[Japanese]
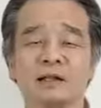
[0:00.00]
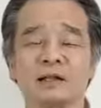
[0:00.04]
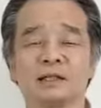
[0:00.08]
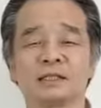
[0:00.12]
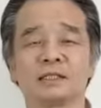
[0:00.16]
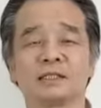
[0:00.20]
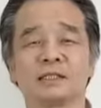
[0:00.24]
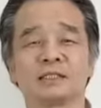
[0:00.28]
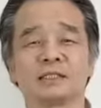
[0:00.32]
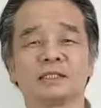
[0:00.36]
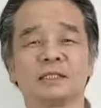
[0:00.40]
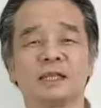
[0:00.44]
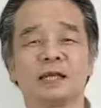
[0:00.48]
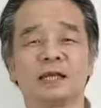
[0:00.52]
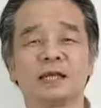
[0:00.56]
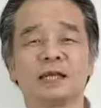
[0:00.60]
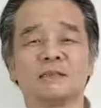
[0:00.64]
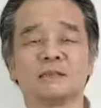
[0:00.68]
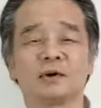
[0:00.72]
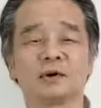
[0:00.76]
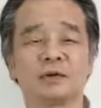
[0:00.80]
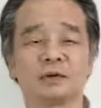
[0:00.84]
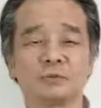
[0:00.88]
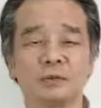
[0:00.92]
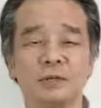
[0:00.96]
でですね、
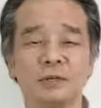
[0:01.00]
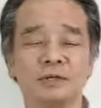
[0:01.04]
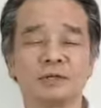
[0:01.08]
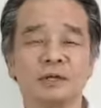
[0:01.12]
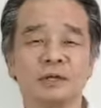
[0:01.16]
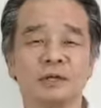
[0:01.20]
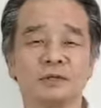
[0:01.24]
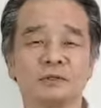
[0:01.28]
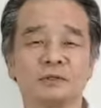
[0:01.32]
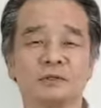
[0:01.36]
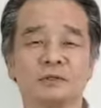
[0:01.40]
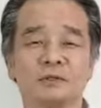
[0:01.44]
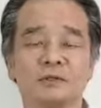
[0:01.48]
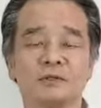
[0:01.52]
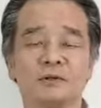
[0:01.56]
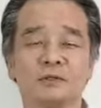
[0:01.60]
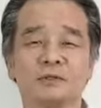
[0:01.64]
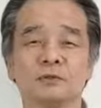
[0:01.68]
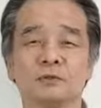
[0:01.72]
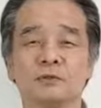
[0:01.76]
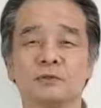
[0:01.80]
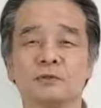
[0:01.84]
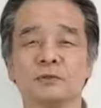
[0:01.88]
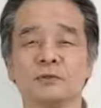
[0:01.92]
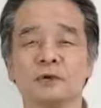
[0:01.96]
まあ、このベルゲンというのは
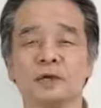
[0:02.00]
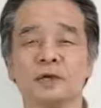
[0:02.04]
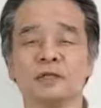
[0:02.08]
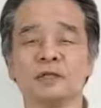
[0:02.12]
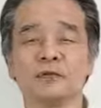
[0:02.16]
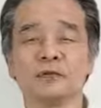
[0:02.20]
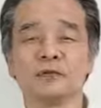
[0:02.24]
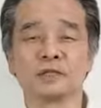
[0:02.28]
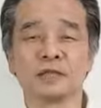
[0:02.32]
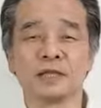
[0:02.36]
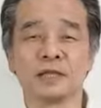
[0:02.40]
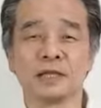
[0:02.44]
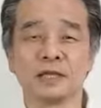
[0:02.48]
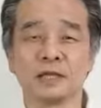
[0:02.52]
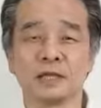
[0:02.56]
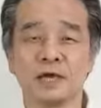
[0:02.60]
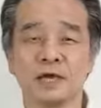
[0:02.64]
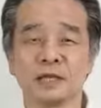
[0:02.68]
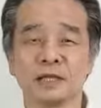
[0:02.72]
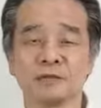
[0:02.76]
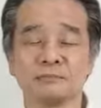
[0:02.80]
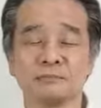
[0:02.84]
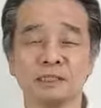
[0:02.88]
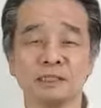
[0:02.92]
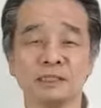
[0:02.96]
ノルウェーの西岸、
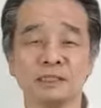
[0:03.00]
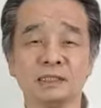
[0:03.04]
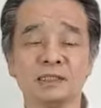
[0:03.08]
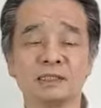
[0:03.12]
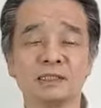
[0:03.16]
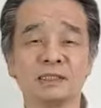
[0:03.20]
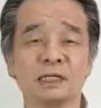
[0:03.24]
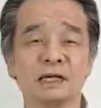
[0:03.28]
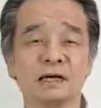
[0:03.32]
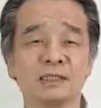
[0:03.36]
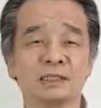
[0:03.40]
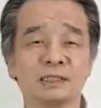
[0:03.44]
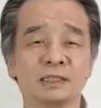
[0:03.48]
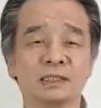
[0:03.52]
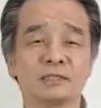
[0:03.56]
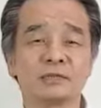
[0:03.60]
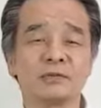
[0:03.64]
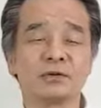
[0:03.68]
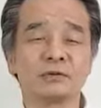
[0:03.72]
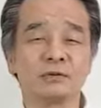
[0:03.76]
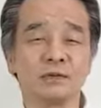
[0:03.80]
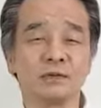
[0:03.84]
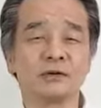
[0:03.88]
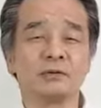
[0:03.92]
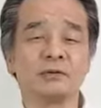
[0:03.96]
まあ、西側です、
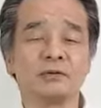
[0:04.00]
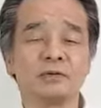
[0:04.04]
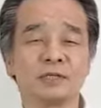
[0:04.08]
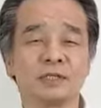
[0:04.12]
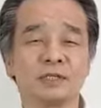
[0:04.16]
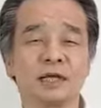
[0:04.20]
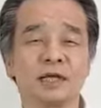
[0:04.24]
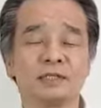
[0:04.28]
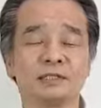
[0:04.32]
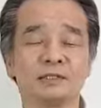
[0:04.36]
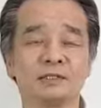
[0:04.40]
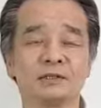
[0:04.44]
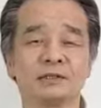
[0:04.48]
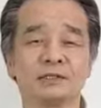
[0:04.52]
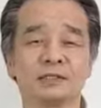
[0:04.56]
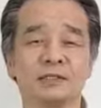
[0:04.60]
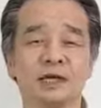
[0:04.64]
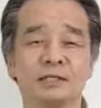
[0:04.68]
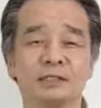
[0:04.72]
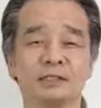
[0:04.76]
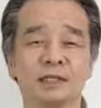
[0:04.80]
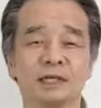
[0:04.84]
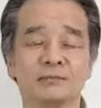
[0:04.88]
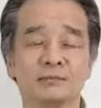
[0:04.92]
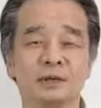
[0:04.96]
ノルウェーの西岸というと
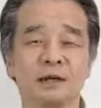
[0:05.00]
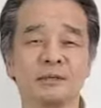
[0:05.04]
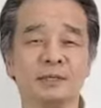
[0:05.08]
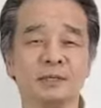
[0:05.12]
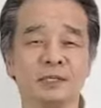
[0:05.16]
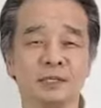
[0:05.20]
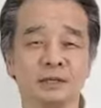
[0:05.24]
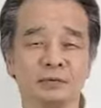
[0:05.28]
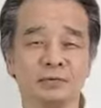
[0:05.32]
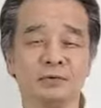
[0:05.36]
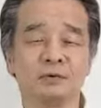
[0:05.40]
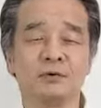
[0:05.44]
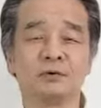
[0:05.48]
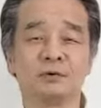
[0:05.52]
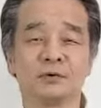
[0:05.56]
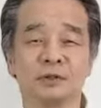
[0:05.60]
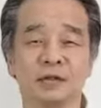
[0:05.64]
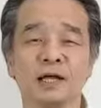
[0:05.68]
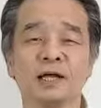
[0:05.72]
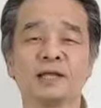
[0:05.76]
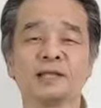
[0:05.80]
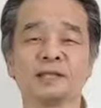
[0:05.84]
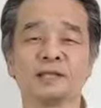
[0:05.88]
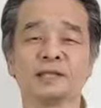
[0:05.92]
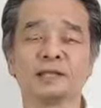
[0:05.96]
大体まあみんなフィヨルド
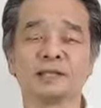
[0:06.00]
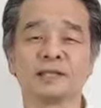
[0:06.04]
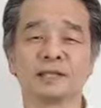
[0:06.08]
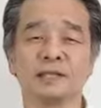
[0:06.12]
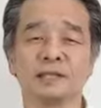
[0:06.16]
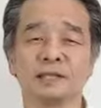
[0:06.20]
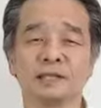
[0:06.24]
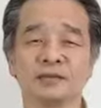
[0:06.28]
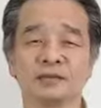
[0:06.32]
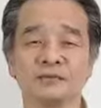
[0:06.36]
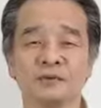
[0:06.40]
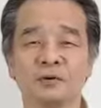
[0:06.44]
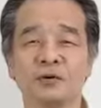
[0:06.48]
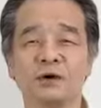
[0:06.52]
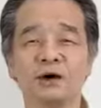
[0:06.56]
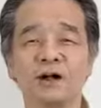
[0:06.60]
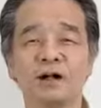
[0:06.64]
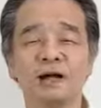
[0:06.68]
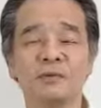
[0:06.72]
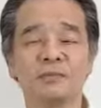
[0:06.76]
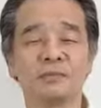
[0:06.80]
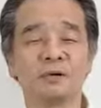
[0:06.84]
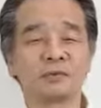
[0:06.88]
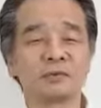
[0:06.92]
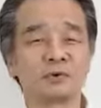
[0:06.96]
なんですけれども、
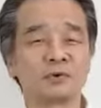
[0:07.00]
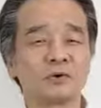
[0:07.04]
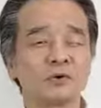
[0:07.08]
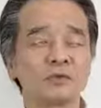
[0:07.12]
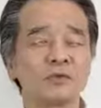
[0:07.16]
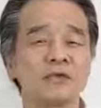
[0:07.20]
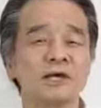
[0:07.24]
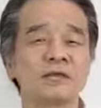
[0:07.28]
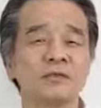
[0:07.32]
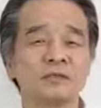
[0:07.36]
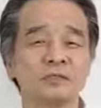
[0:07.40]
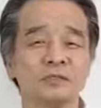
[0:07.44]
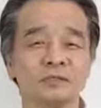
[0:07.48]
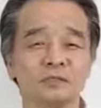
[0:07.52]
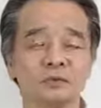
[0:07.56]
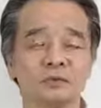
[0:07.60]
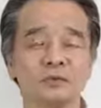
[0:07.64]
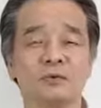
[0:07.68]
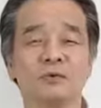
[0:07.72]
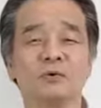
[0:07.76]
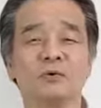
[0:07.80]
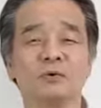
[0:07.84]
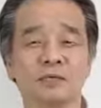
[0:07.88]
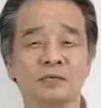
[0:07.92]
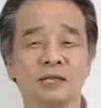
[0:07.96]
まあ、そこにある非常に
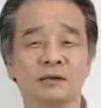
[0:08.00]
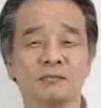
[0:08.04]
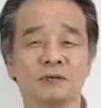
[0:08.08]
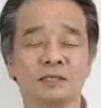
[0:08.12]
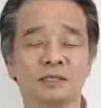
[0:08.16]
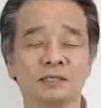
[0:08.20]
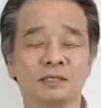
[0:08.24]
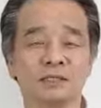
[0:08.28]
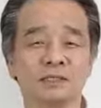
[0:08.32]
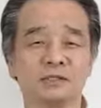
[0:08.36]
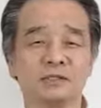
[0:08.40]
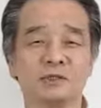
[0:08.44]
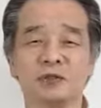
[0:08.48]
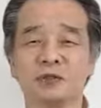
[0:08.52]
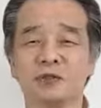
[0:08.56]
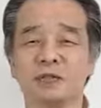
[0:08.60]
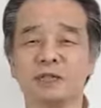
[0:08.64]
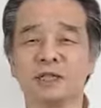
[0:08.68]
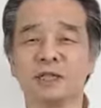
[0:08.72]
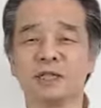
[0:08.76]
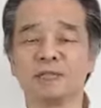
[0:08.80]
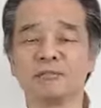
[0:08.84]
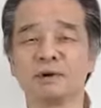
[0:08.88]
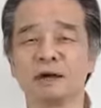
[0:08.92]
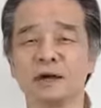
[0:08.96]
大きな町、ノルウェー
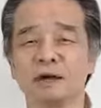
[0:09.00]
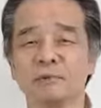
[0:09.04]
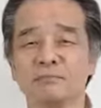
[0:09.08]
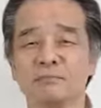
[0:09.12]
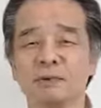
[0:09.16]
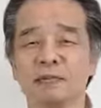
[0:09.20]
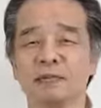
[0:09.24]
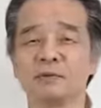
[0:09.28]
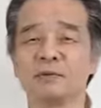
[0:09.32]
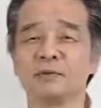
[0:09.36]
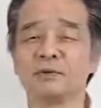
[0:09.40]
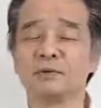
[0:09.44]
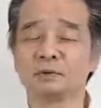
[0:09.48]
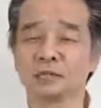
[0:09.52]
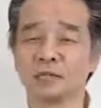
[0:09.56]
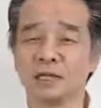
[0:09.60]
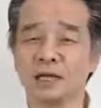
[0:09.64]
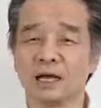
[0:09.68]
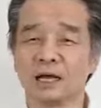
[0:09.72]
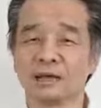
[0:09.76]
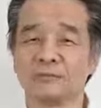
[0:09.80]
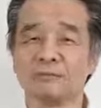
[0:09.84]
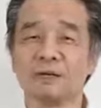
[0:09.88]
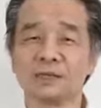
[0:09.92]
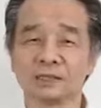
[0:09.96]
で2番目に大き
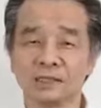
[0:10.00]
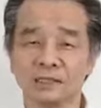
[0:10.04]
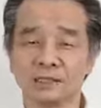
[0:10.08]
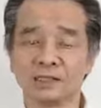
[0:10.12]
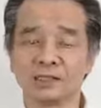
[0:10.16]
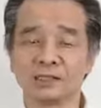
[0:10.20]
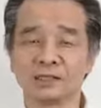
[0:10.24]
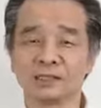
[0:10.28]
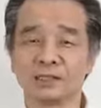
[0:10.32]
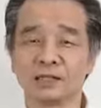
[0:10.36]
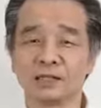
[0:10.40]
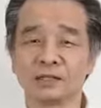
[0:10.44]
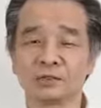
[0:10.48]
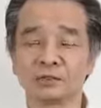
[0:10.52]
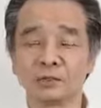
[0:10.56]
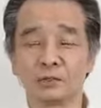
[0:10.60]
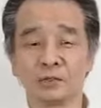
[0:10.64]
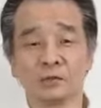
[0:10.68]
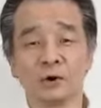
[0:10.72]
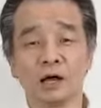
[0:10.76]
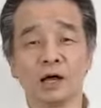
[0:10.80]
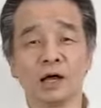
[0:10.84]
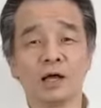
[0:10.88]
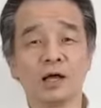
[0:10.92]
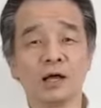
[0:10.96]
な町ですね。という
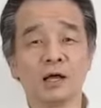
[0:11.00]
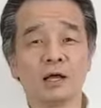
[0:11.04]
のは、